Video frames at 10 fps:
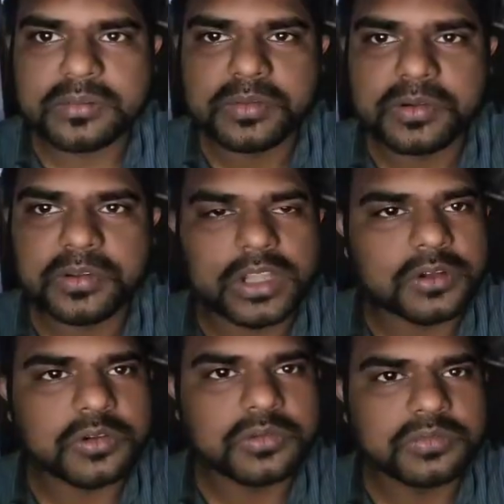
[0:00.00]
সম্পর্ক
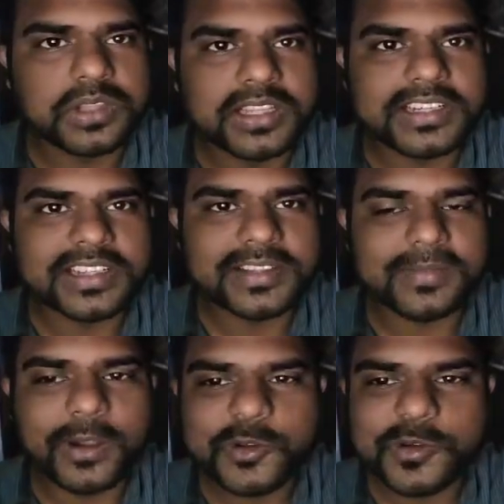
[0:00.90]
থাকুক তাদের সাথে
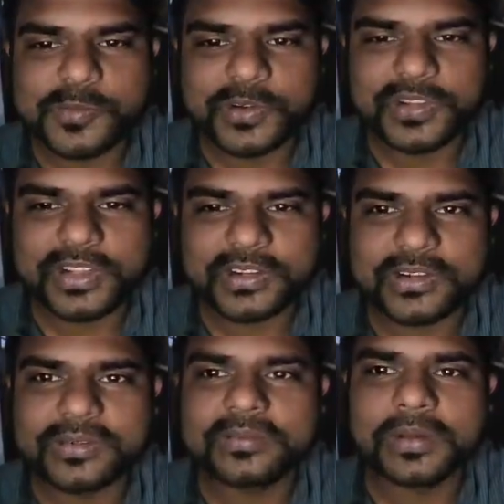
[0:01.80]
ভালো সম্পর্ক থাকুক
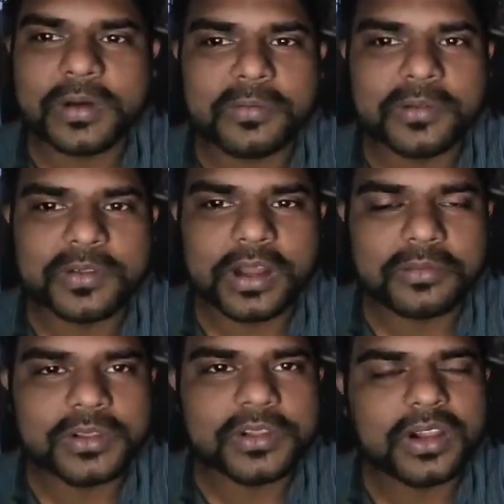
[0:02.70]
বিবাহ বন্ধন
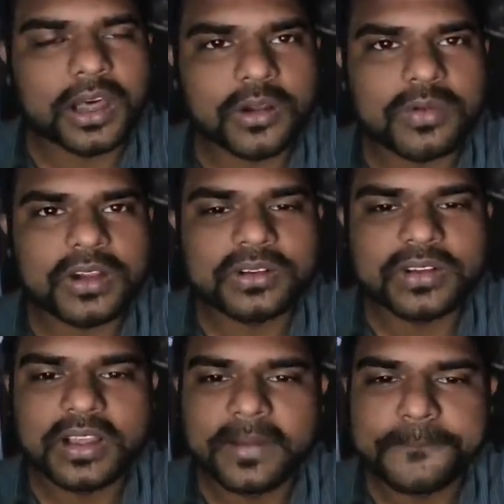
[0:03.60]
আবদ্ধ হলে আরও ভালো
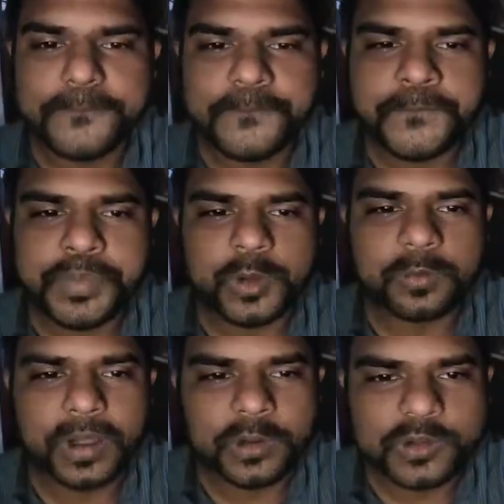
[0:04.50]
খুব
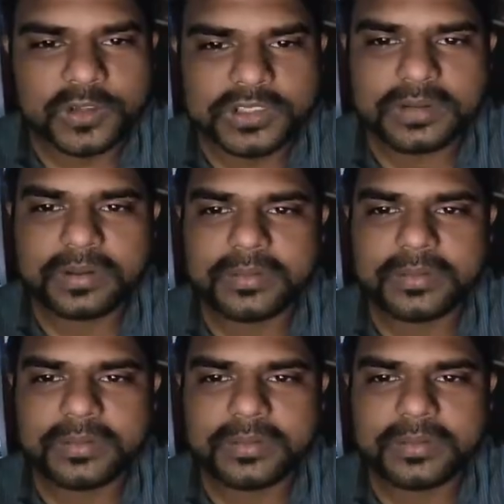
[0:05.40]
ভালো সংসারভাবে